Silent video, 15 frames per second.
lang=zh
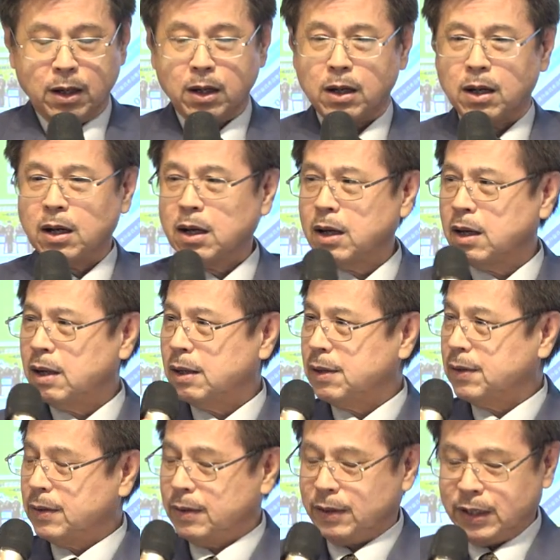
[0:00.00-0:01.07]
呃，
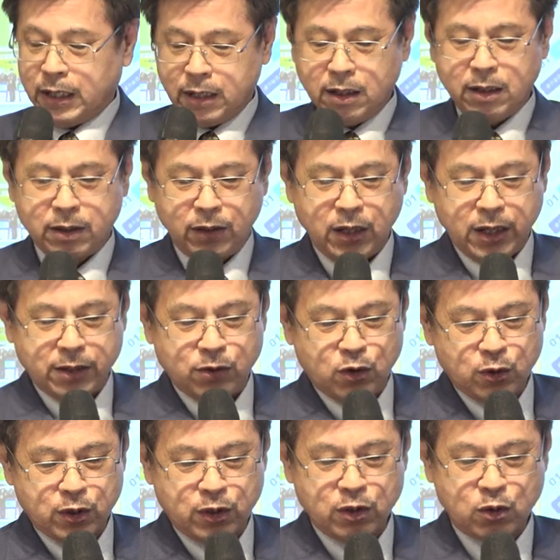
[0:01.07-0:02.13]
第二点
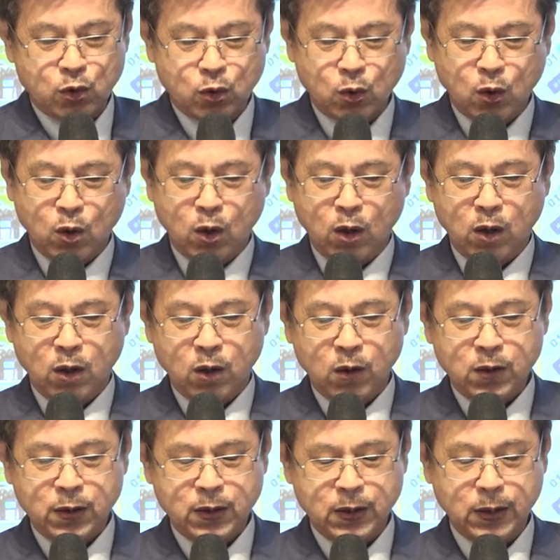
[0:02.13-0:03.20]
就是
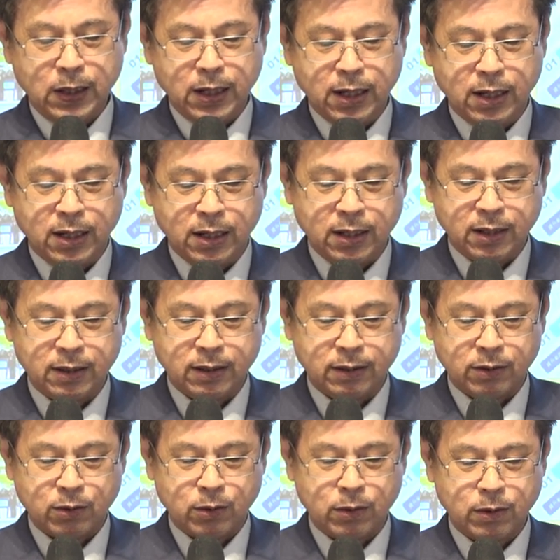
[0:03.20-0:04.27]
说，
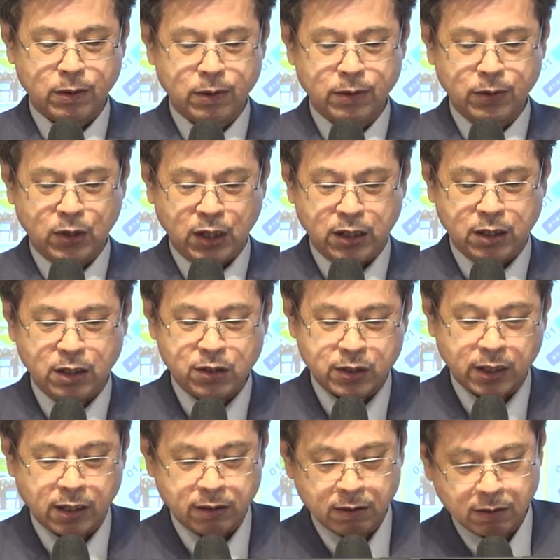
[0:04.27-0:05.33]
呃。提
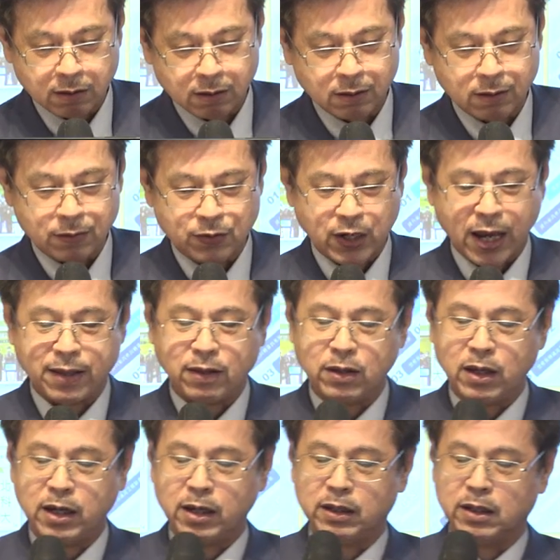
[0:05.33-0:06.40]
升产
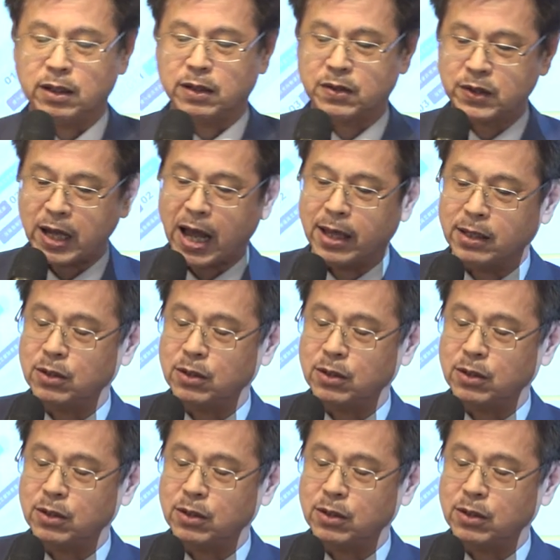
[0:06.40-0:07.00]
业的参